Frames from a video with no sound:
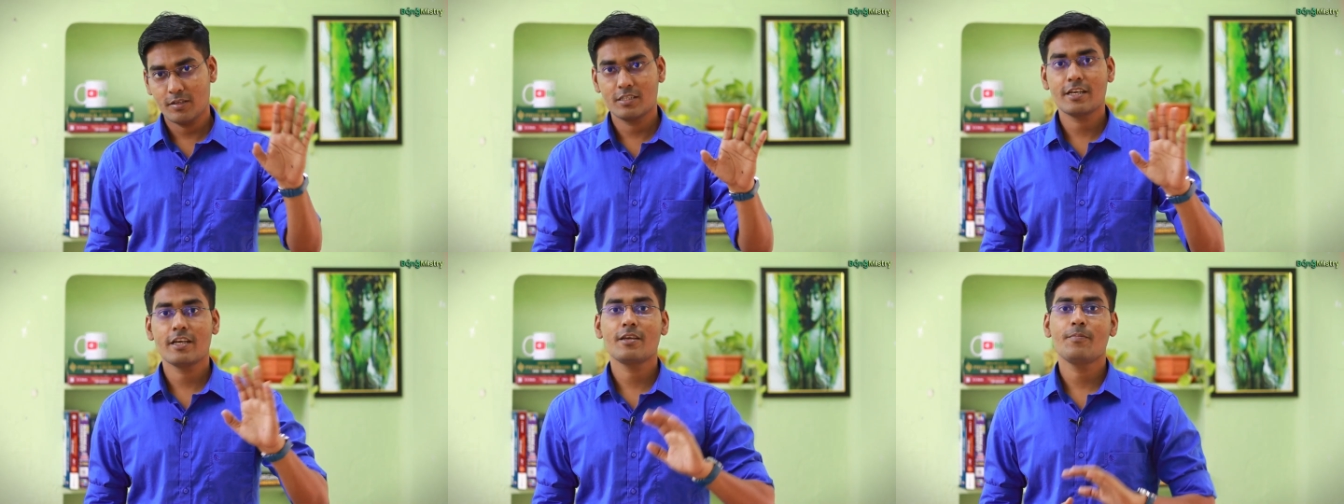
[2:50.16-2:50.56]

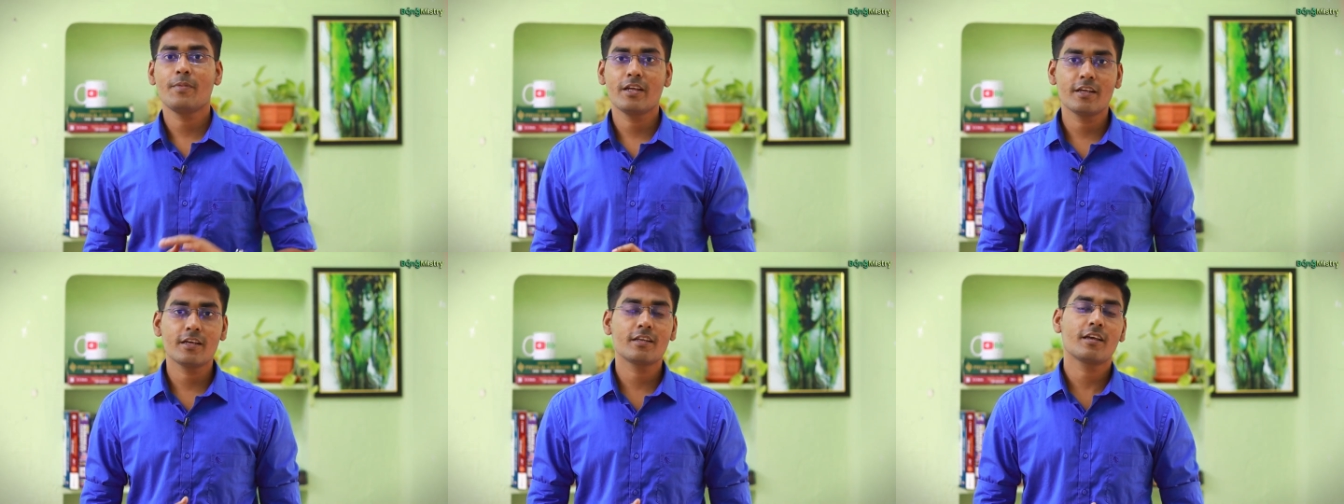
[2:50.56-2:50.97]
যেই
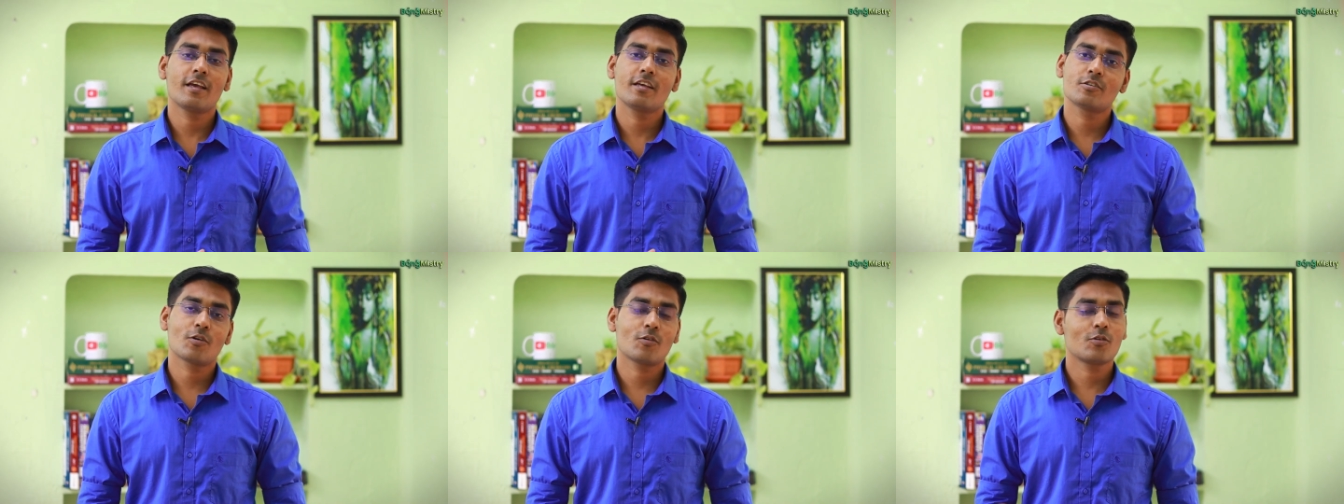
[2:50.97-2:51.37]
মেনের
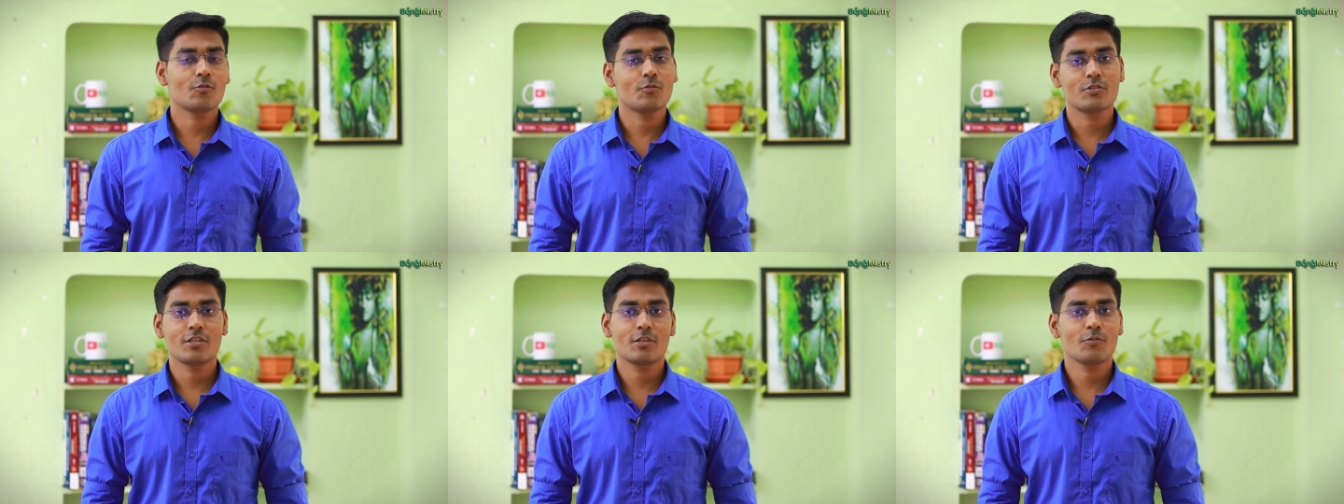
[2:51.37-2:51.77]
এই সকল
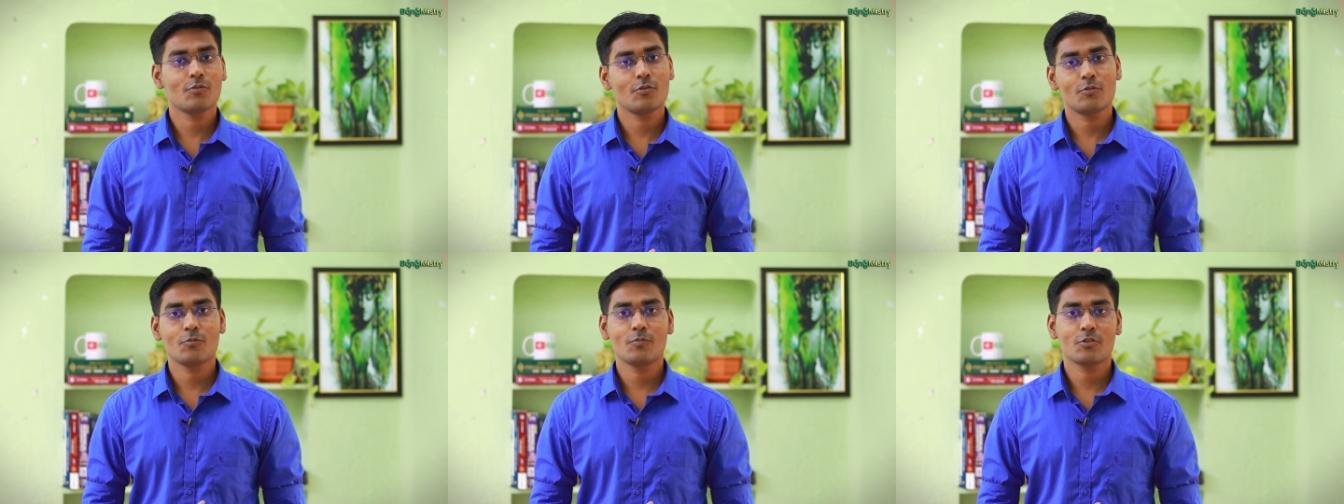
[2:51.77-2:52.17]

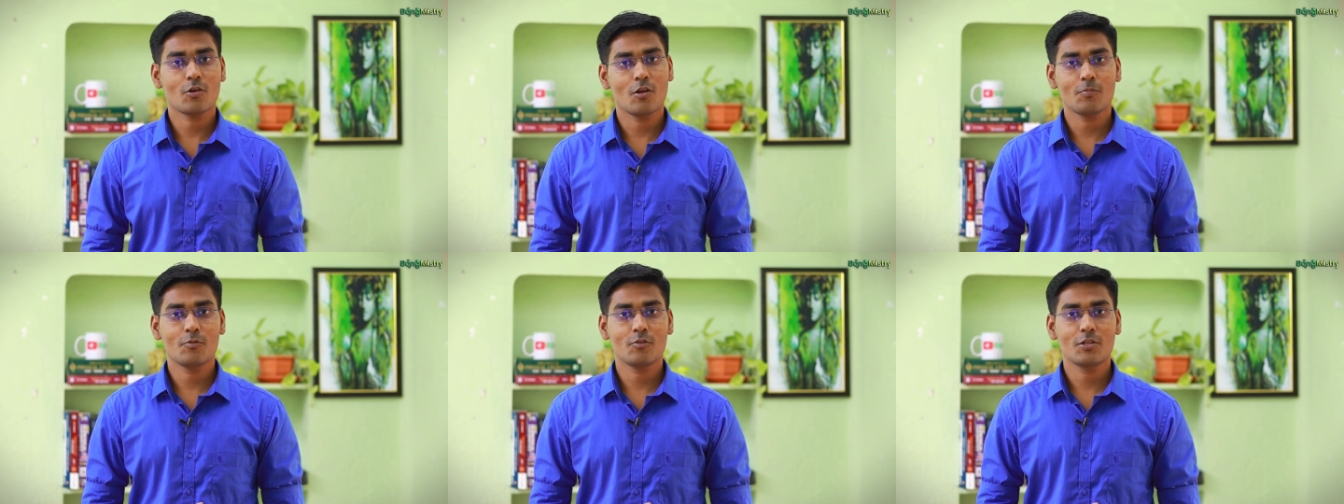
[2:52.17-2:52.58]
কোশ্চেনগুলো তুমি
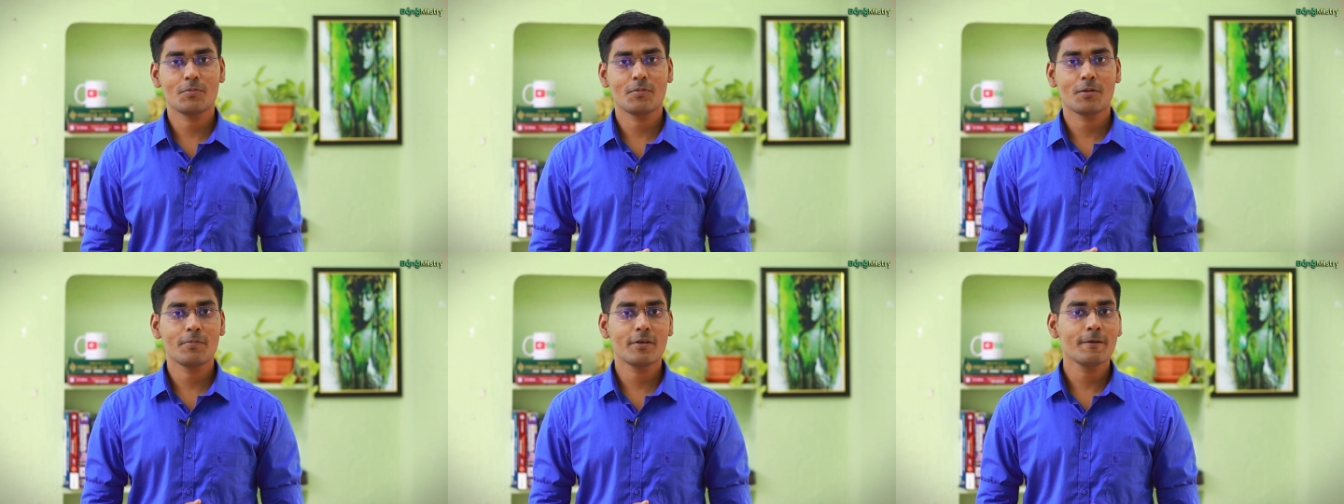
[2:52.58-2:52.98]
সলভ করতে
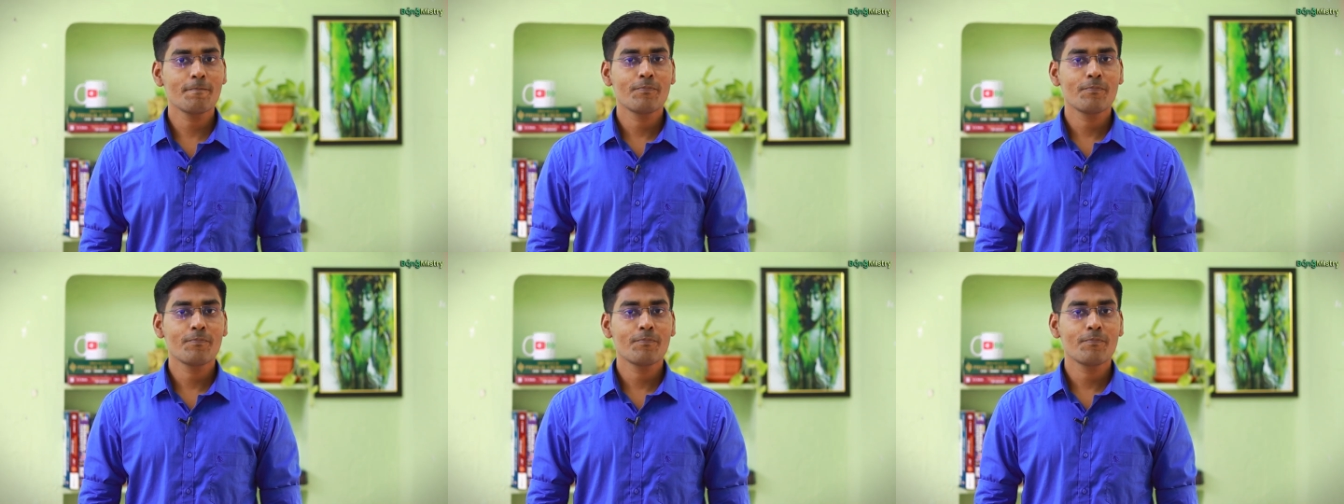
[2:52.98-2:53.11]
পারবে